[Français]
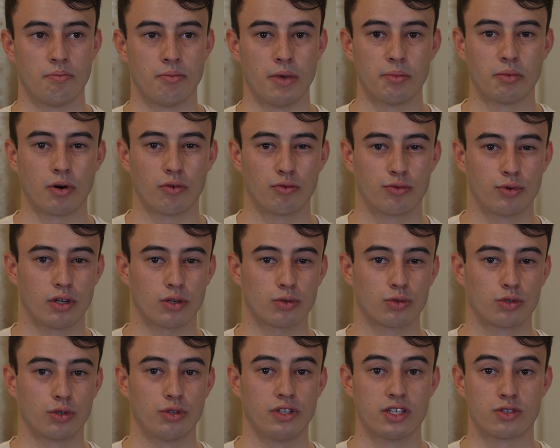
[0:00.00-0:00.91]
Même en
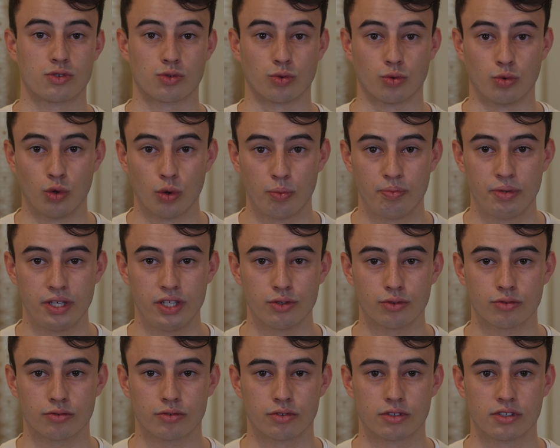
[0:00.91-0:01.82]
voulant donner son
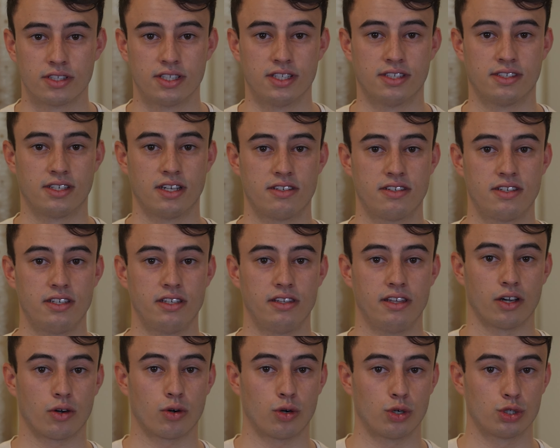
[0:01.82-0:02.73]
opinion, si celle-ci
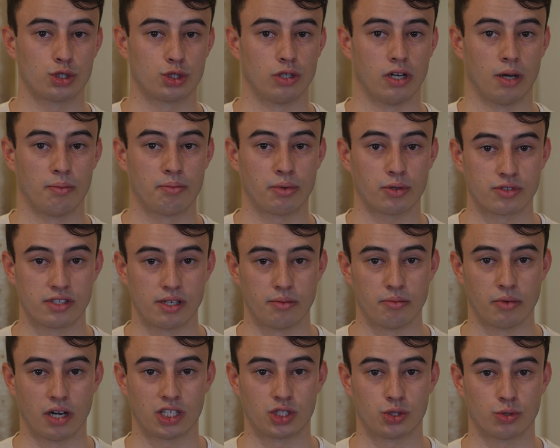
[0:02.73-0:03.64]
déroge de la
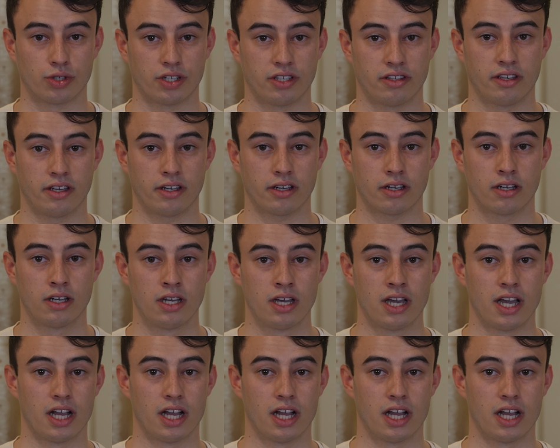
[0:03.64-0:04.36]
pensée majoritaire,